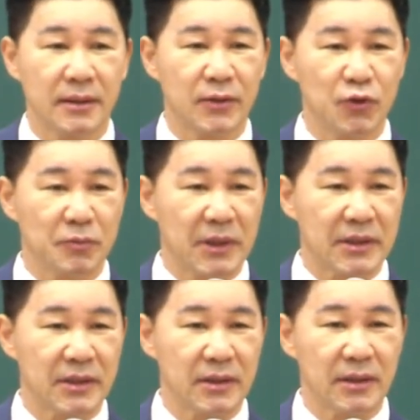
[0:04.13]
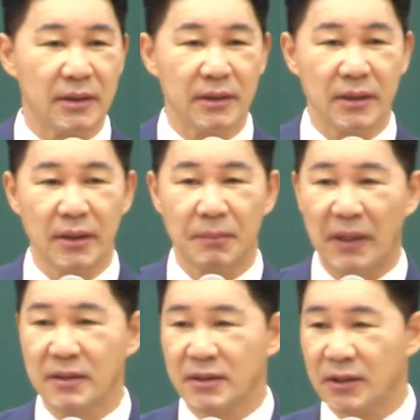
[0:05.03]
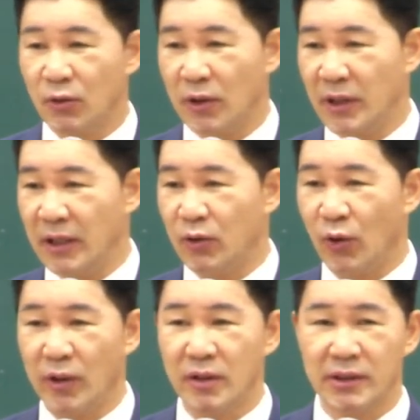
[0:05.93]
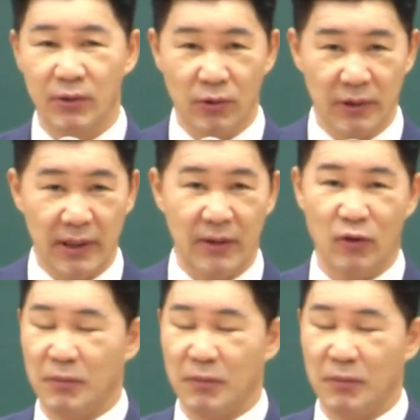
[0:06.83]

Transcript: 예수님께서 이 반석 위에 내 교회를 세운다라고